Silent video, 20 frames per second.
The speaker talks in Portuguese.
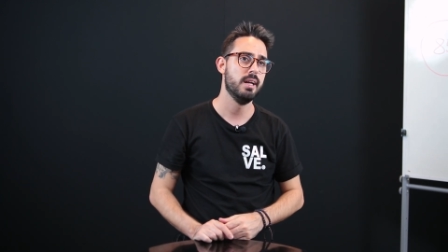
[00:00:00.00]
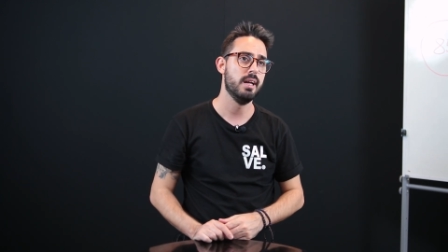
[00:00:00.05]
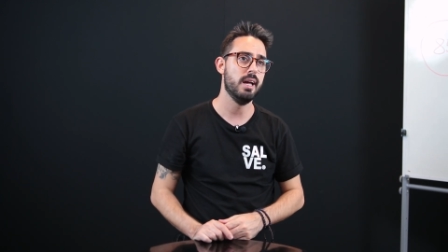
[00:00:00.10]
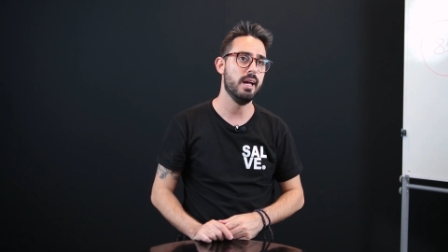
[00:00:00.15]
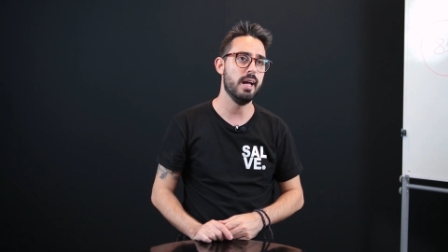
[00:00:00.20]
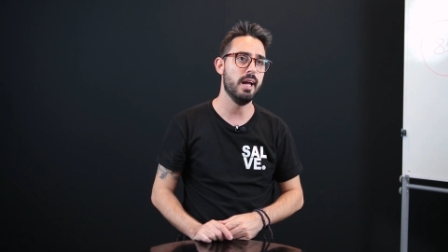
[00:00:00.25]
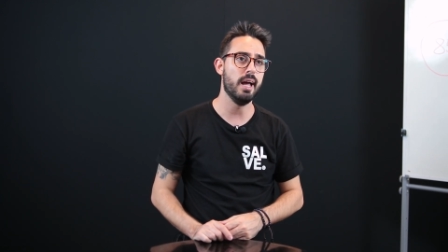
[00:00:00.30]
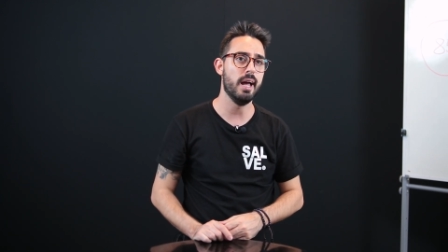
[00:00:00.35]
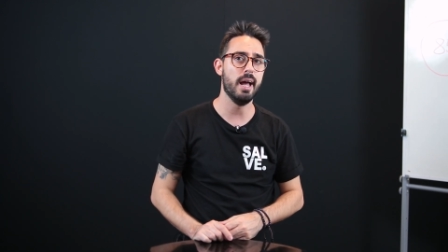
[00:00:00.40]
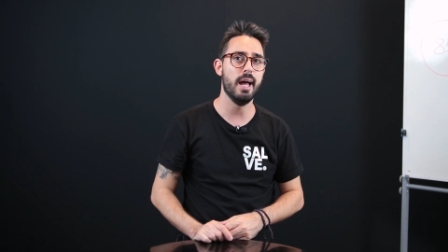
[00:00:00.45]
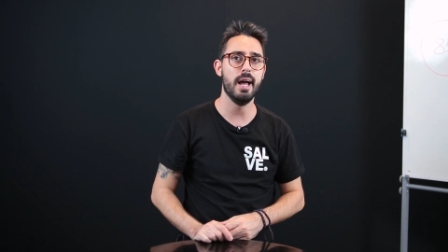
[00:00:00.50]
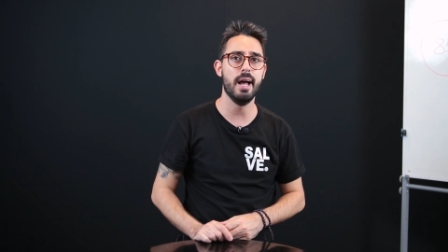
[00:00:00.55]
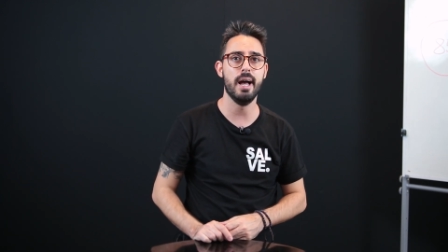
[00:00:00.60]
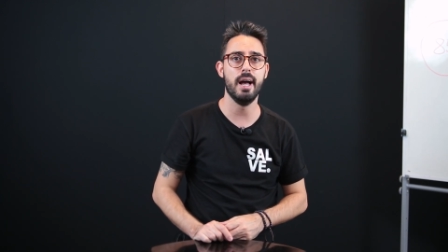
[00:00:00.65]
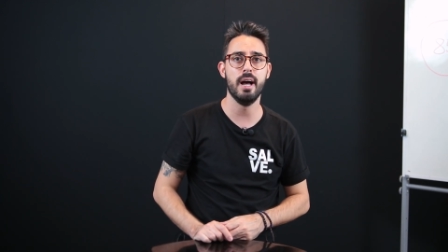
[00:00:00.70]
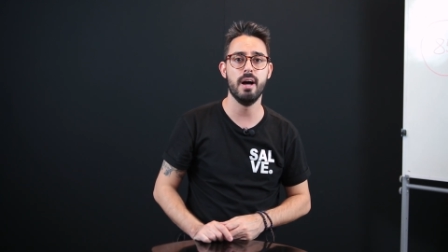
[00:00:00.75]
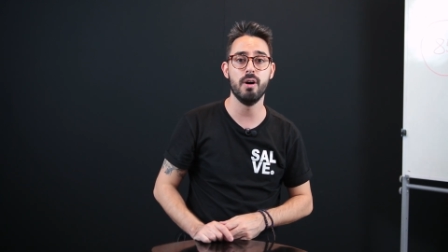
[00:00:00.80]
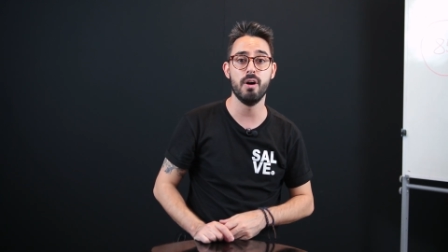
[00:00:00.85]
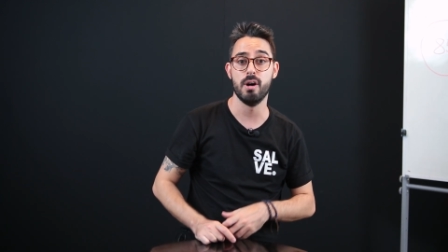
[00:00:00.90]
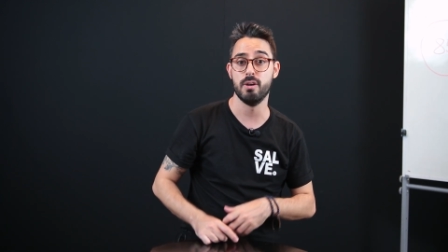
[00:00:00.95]

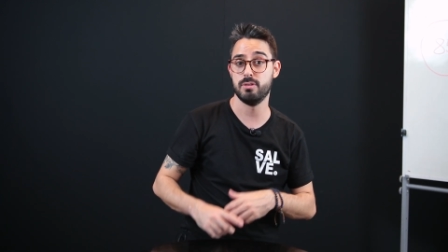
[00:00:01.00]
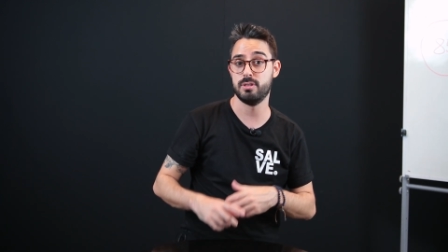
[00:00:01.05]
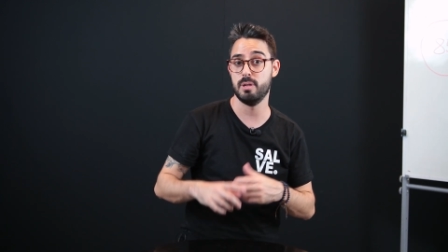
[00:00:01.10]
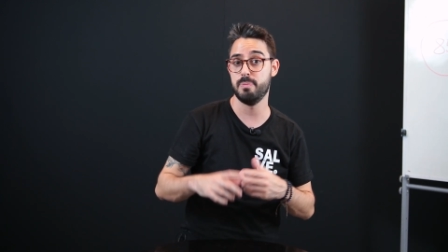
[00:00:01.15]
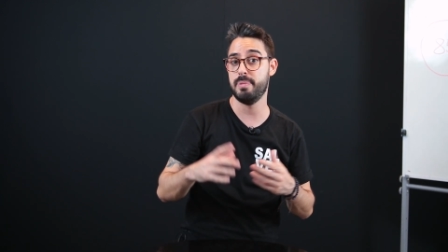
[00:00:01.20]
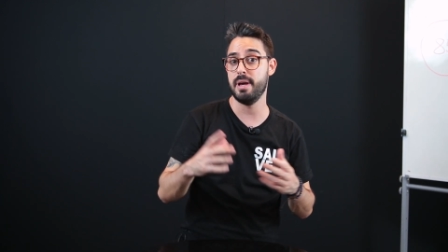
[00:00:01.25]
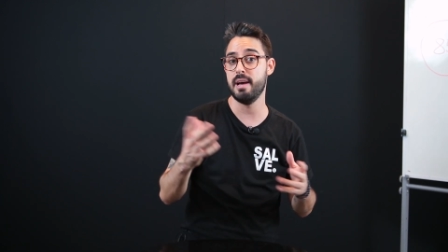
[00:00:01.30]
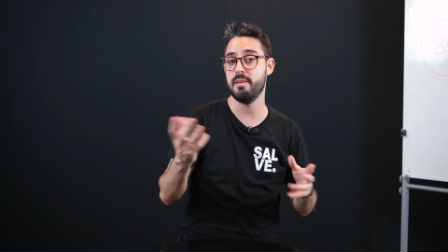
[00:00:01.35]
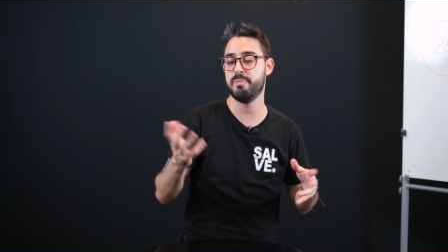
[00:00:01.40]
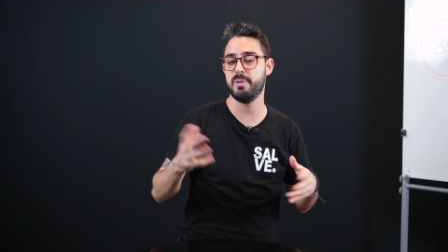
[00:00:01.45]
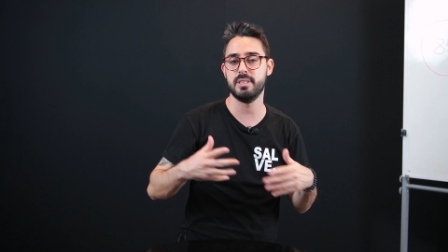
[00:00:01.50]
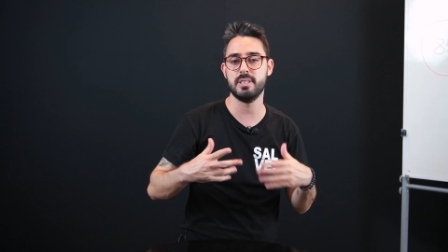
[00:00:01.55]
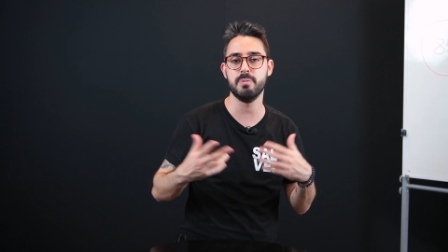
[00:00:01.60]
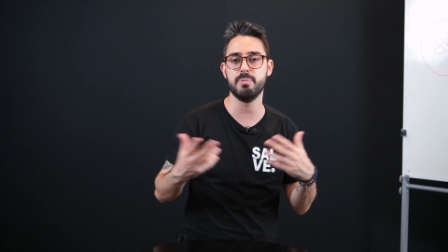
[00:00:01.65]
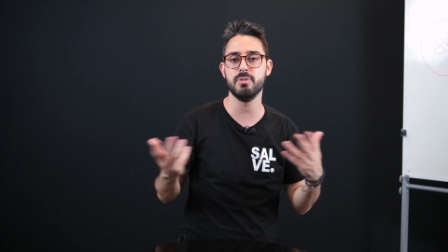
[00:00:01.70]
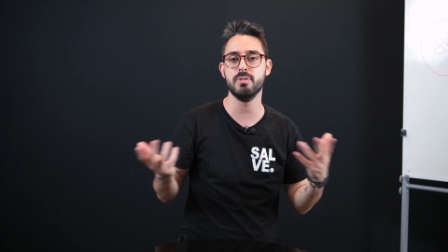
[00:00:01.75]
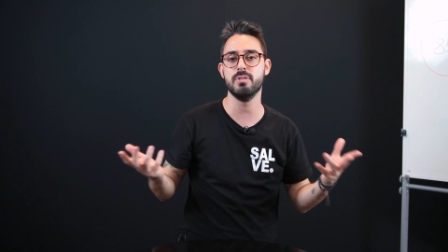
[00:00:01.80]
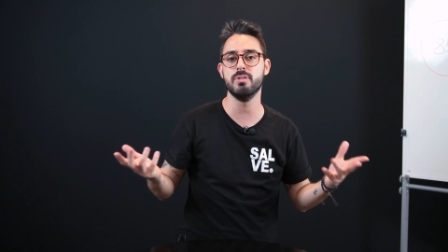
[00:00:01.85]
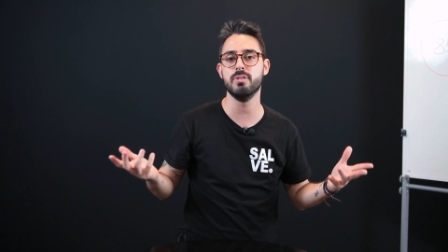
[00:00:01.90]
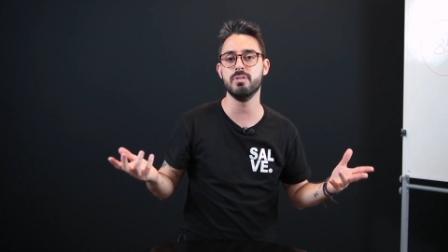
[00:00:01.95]
É, ó, o CPF, por
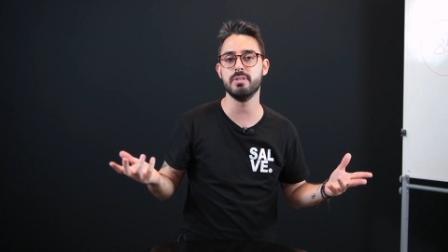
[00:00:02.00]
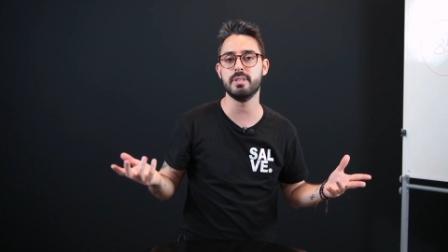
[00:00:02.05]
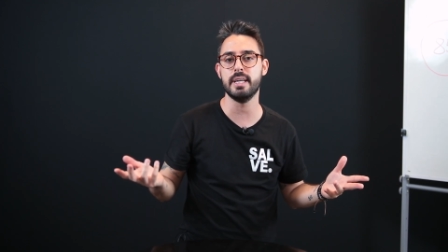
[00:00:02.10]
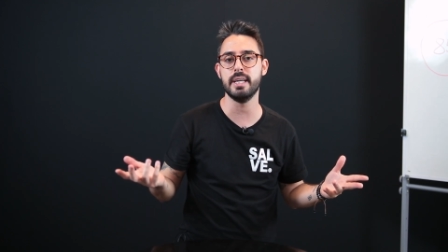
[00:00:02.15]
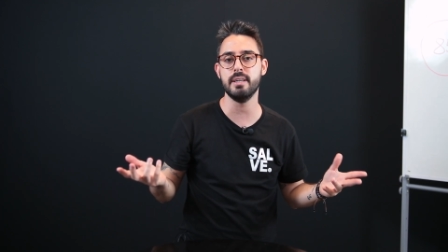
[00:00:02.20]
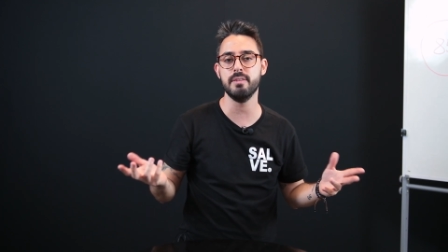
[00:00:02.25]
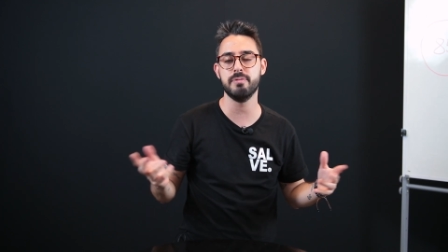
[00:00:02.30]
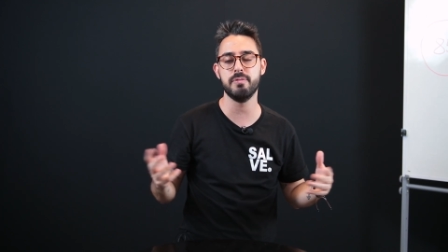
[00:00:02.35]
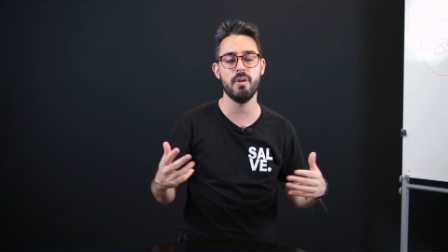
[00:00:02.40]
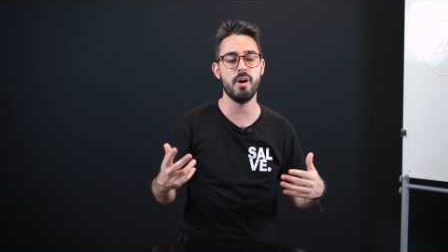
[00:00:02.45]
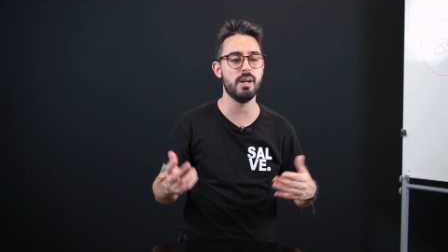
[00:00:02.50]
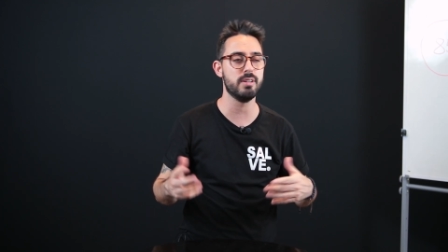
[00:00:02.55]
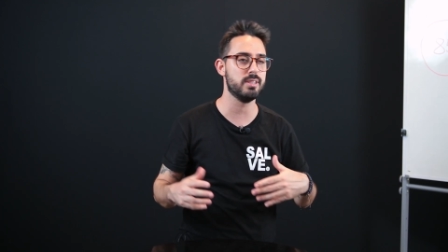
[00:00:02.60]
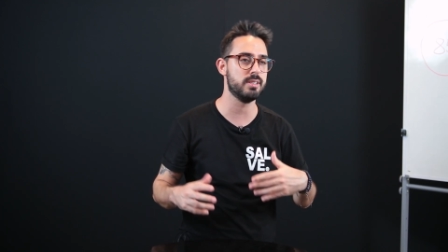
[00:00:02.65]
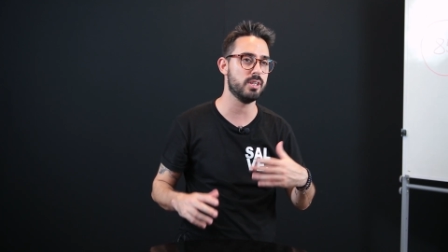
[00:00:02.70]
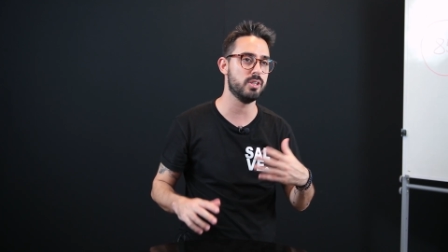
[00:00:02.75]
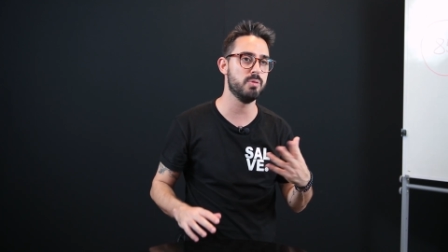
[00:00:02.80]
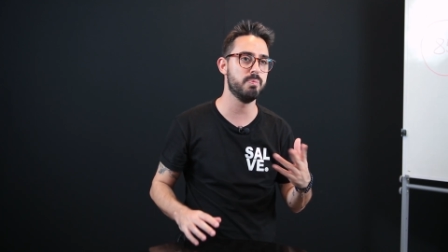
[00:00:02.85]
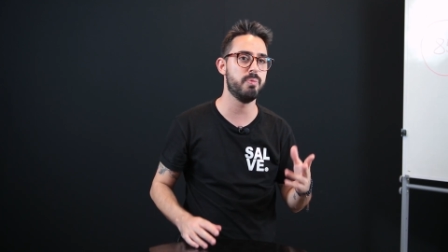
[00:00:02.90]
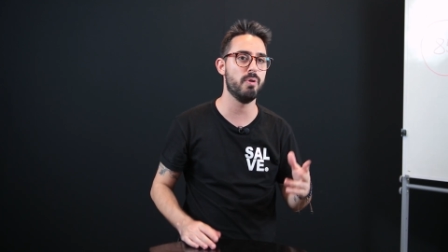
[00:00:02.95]
exemplo, não, não tem foto,
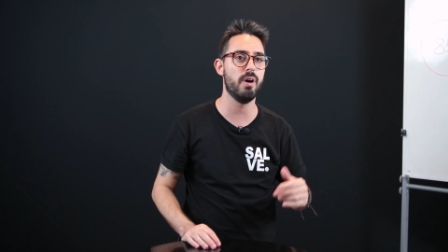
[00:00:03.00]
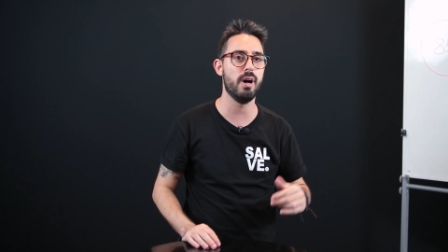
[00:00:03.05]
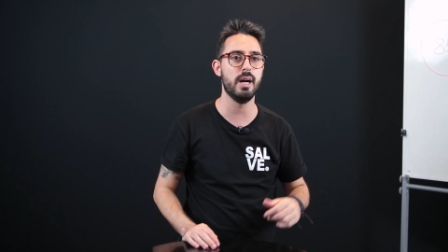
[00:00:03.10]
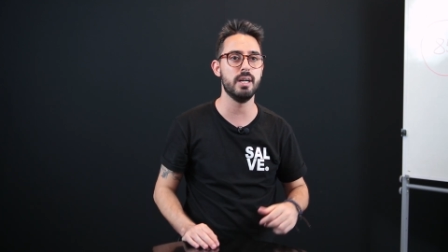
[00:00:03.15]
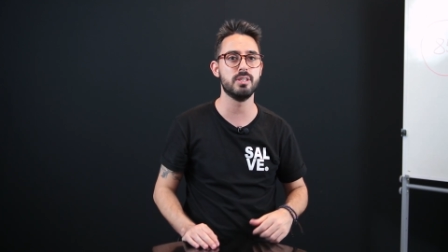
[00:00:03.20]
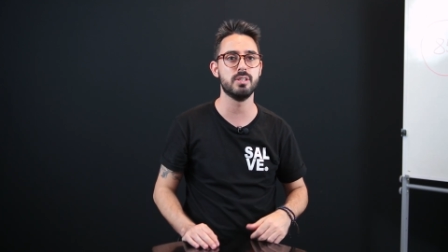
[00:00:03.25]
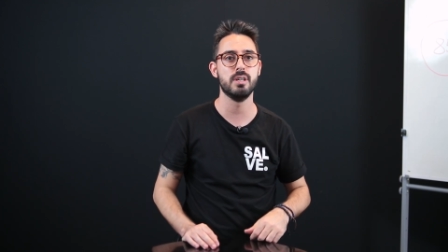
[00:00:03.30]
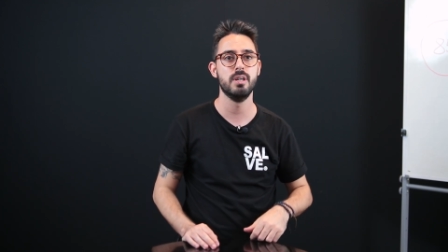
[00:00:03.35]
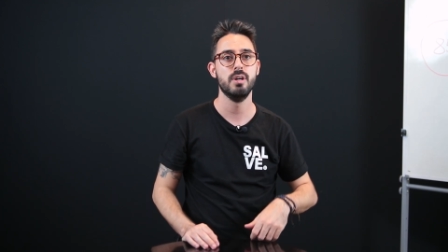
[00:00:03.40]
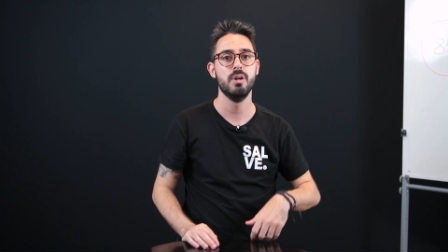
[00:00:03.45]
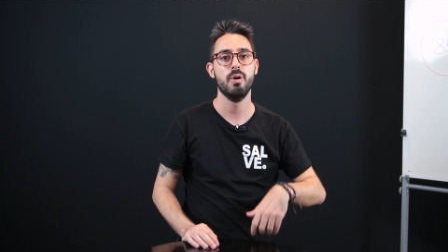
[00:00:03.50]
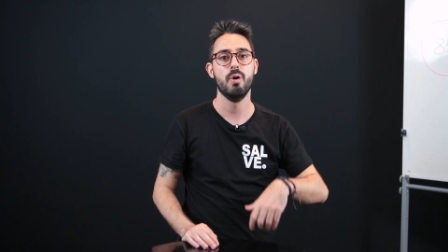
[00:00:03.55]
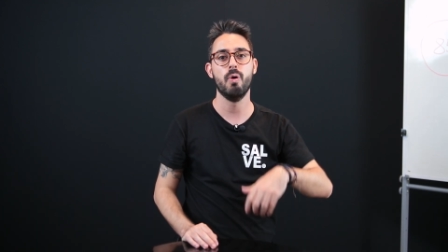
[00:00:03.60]
então não pode.